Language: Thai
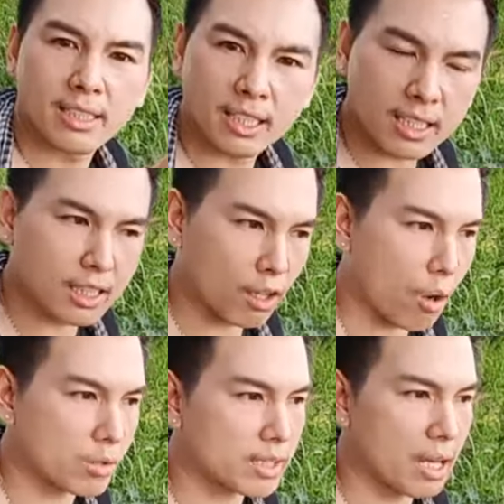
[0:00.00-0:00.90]
ที่คล
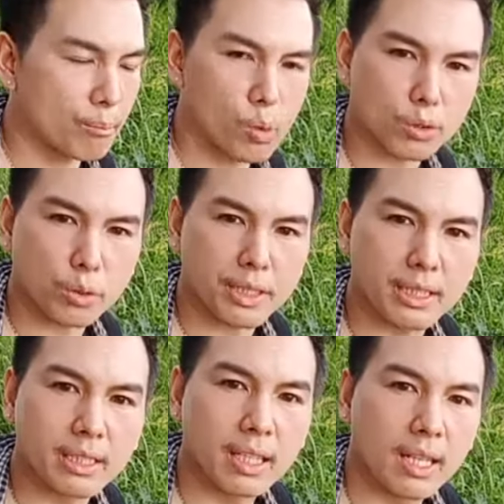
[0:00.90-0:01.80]
องสะบัวตรง
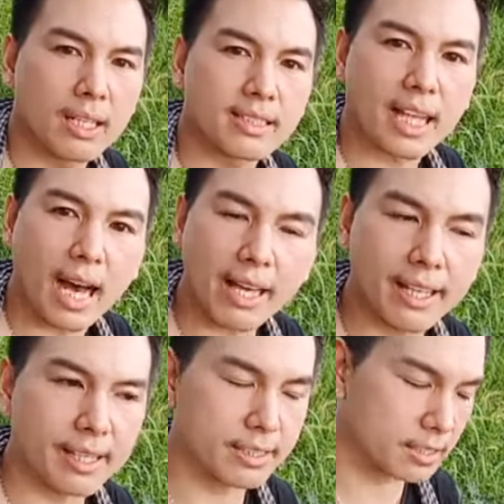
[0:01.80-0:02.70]
นี้ สา
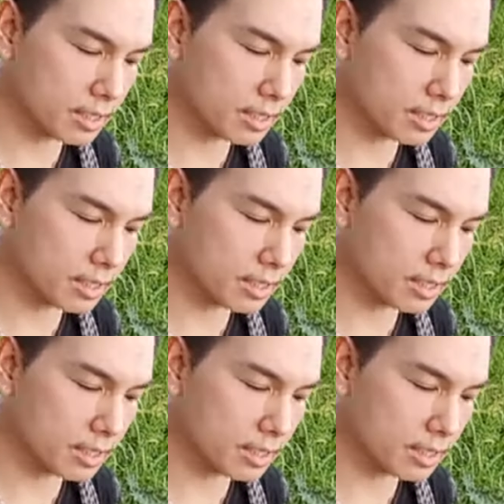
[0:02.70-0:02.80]
เหตุ